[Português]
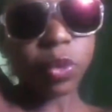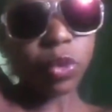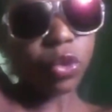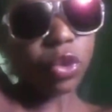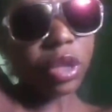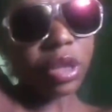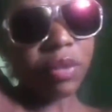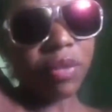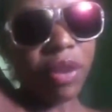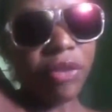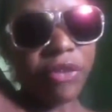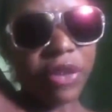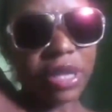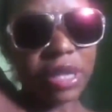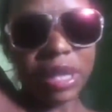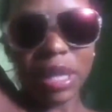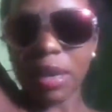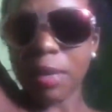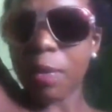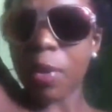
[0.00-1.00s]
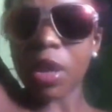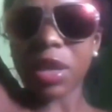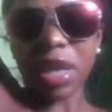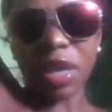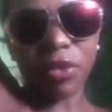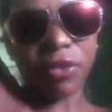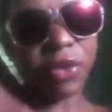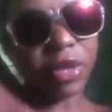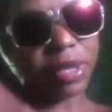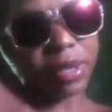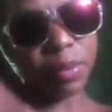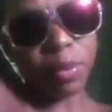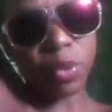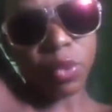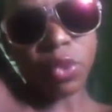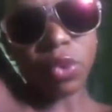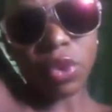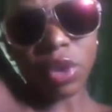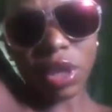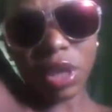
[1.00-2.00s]
tudo que vai fazer, bota no
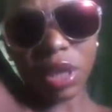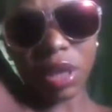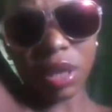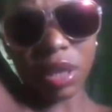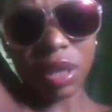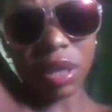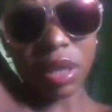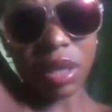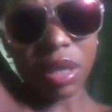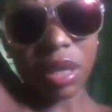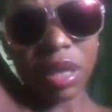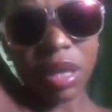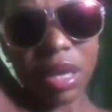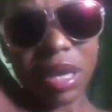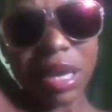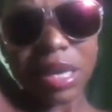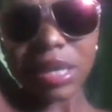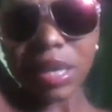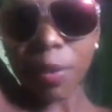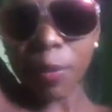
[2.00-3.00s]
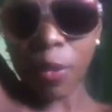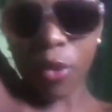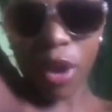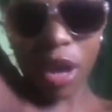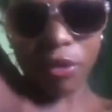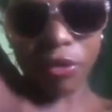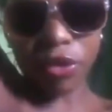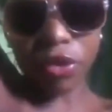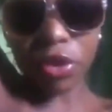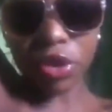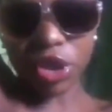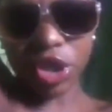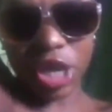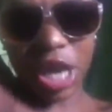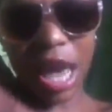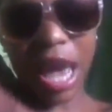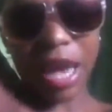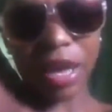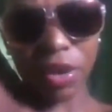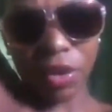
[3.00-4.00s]
Facebook. Essa porra virou
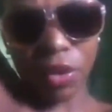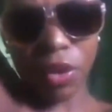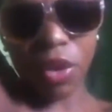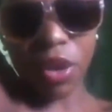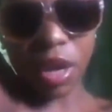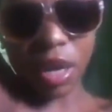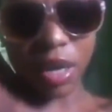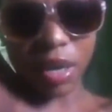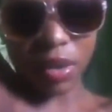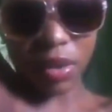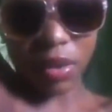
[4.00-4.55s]
diária agora.